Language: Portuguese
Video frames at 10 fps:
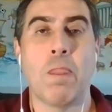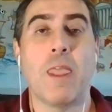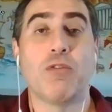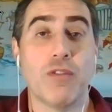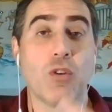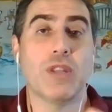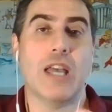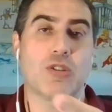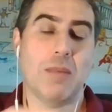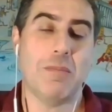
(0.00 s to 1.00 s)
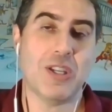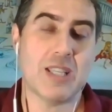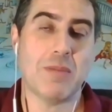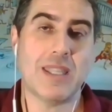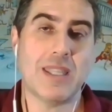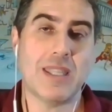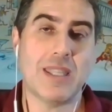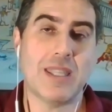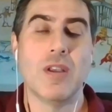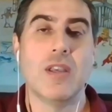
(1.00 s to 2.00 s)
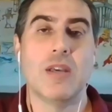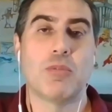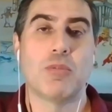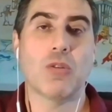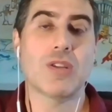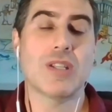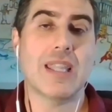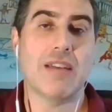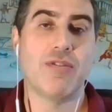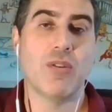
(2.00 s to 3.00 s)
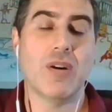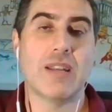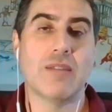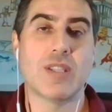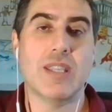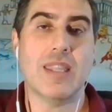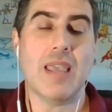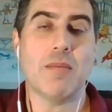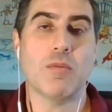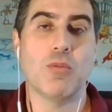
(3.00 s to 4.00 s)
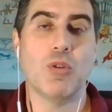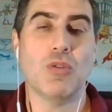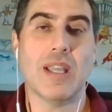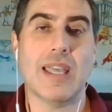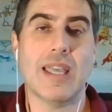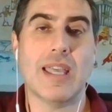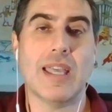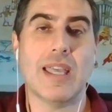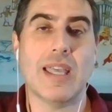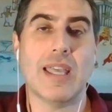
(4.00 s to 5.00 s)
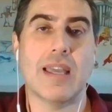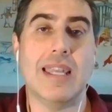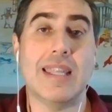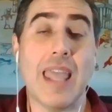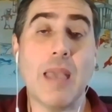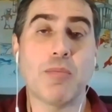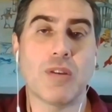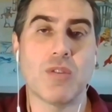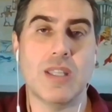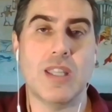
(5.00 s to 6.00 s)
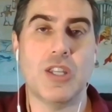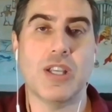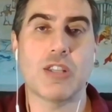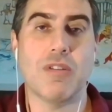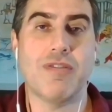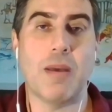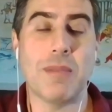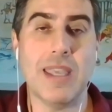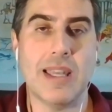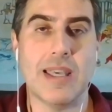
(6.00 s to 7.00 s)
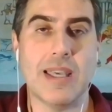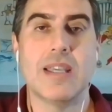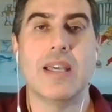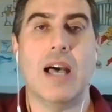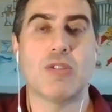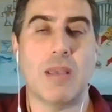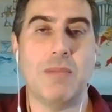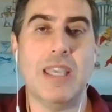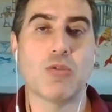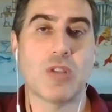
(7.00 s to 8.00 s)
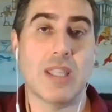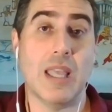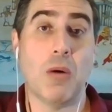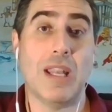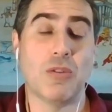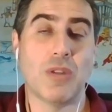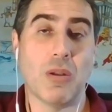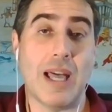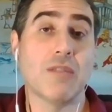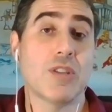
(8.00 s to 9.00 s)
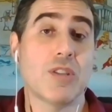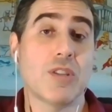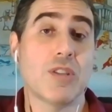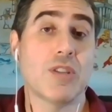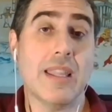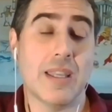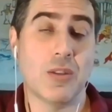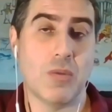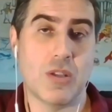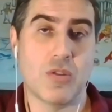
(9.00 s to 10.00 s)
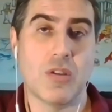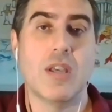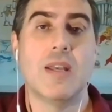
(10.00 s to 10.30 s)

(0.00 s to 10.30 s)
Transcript: Eu fui voltar justamente nessa patriação. Porque como você está fora, você tem muito daquela, daquele tempo que você dedica à sua família, aos amigos que estão ali do teu lado, você não tem tanto isso.